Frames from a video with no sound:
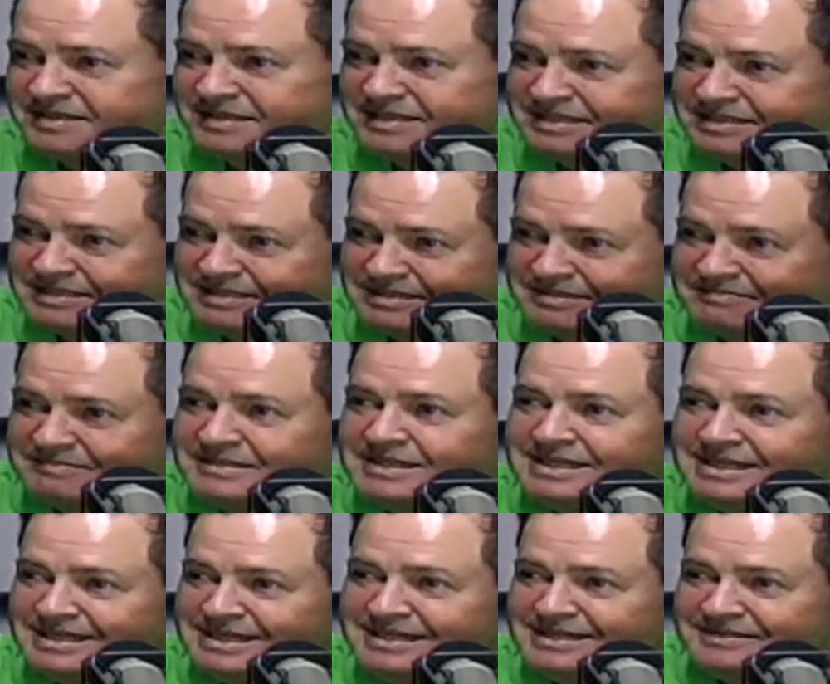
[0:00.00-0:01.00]
Porque se
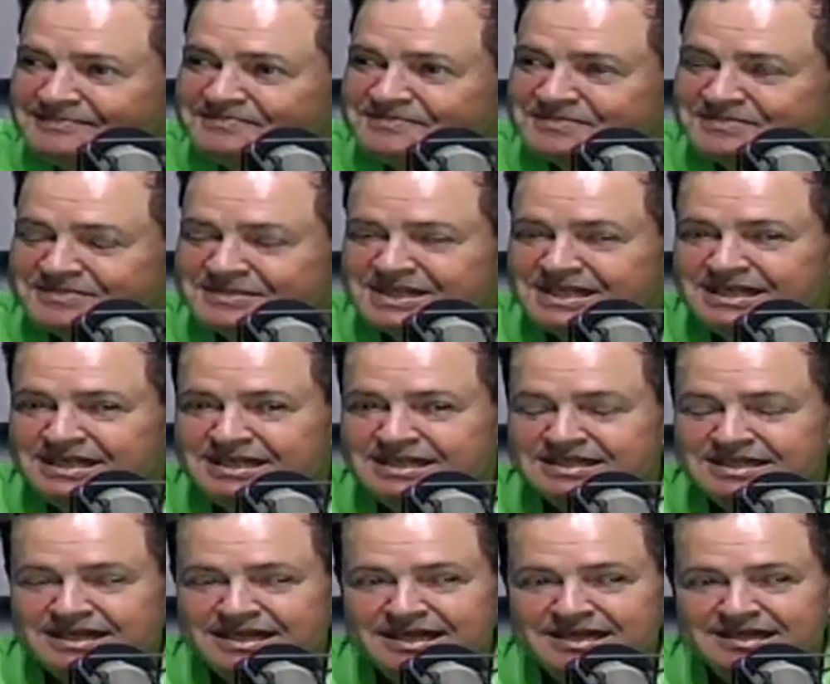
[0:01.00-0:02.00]
quedarían muchos fuera de la se se